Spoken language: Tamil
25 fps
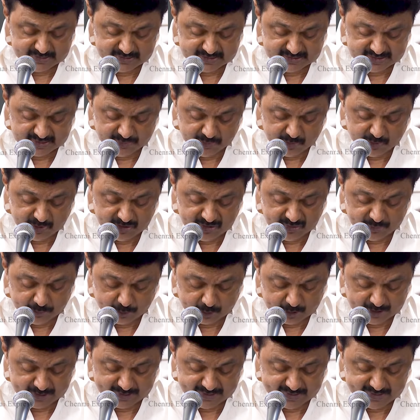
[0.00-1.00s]
சமூக
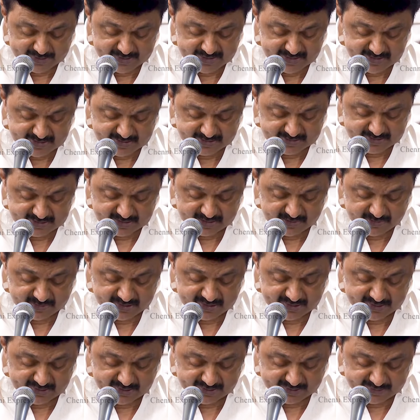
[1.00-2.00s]
பொருளாதார
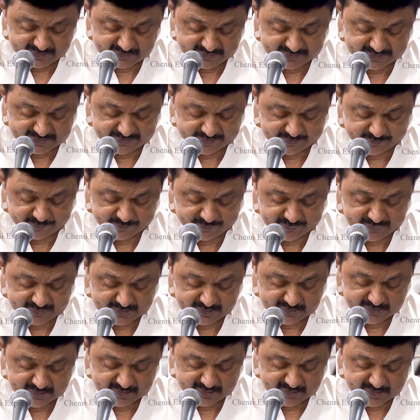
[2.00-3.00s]
ஏற்றத்தாழ்வுகளை கலைந்து
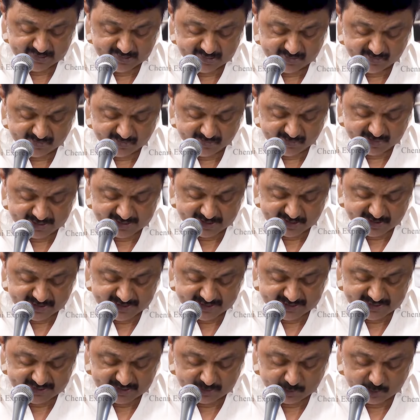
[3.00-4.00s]

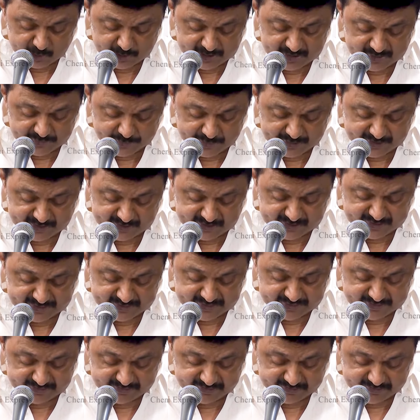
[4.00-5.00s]
வளர்ச்சியை துரிதப்படுத்தி
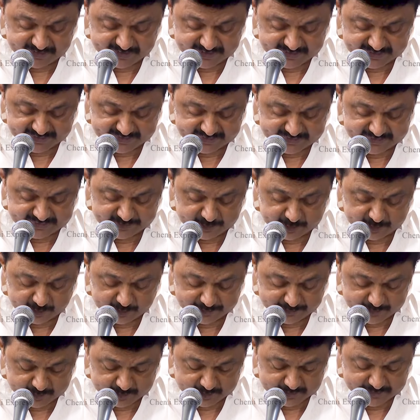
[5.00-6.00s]
வருகிறது உதவ
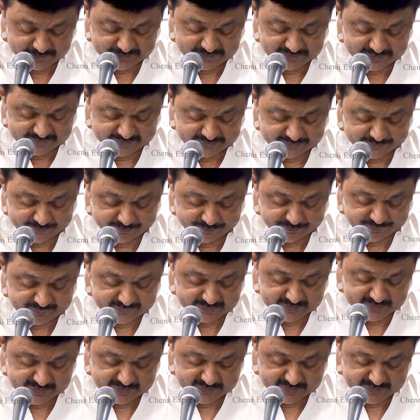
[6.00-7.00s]
உதவுகிறது
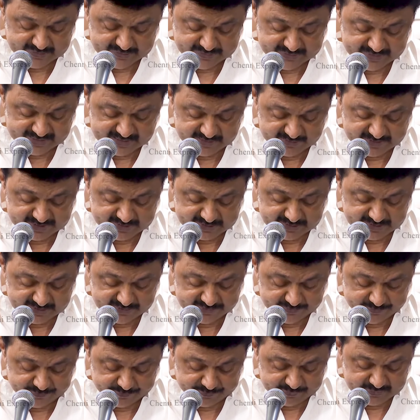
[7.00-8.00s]

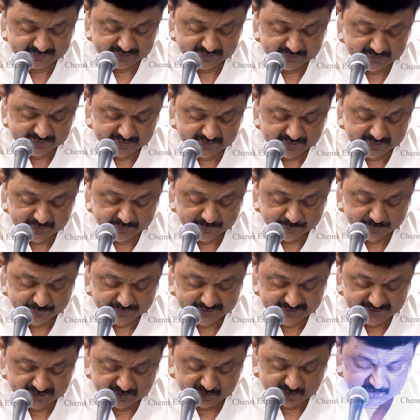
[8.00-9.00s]
எனவேதான்
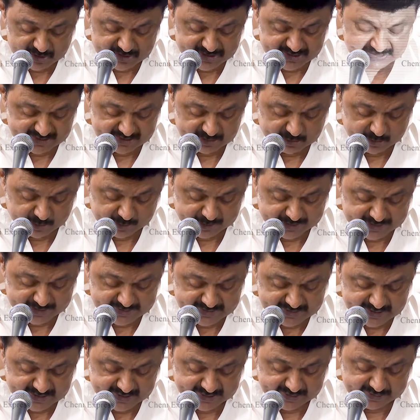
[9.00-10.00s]
பேருந்து செல்லக்கூடிய
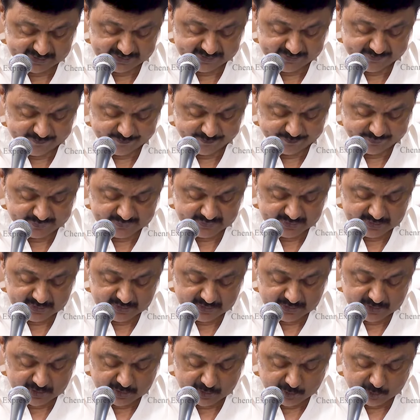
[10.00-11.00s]
சாலைகள்
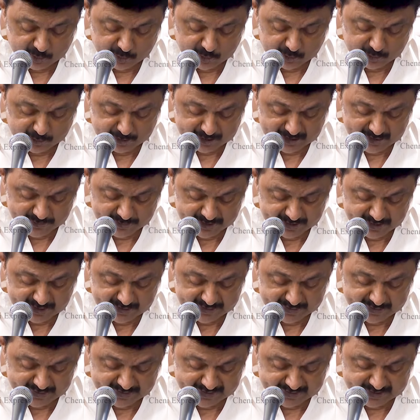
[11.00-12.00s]

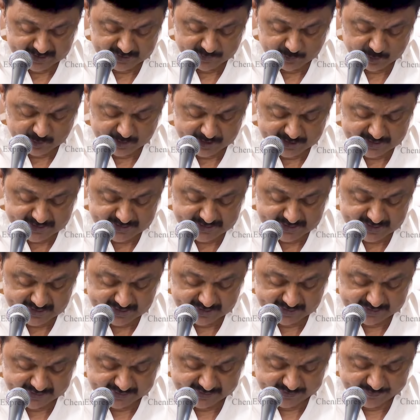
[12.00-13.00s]
குக்கிராமங்களை இணைக்கும் முக்கிய
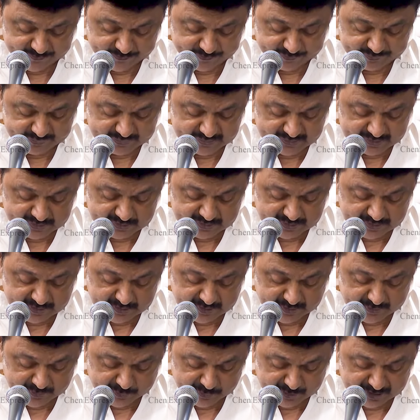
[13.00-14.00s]
சாலைகள்
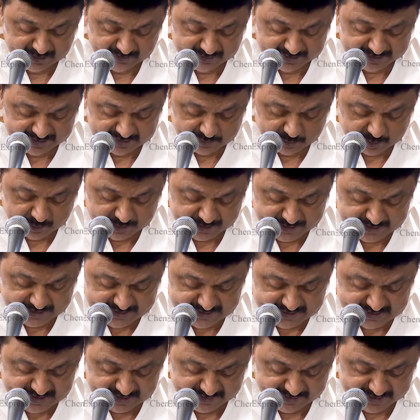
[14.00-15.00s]
பல்வேறு முக்கிய
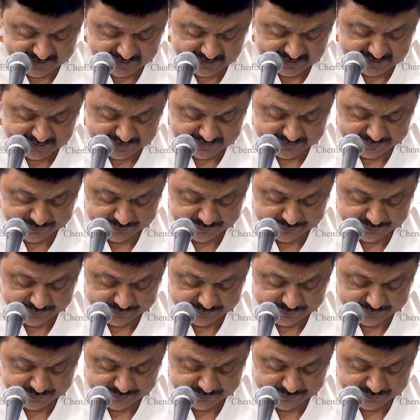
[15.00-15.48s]
சேவைகளை